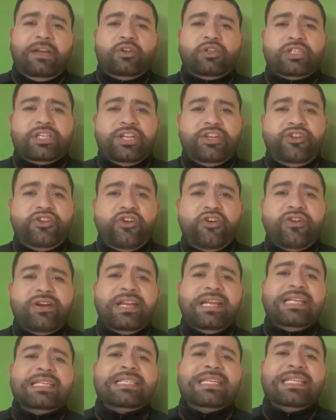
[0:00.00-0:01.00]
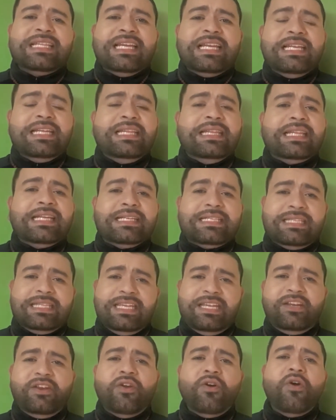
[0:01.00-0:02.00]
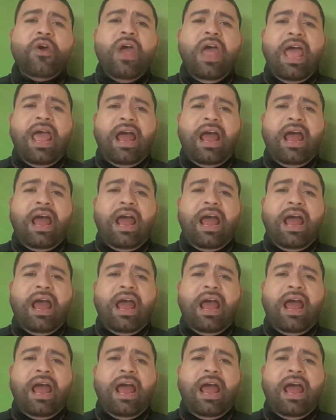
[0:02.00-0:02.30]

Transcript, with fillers: los riñones, en el intestino,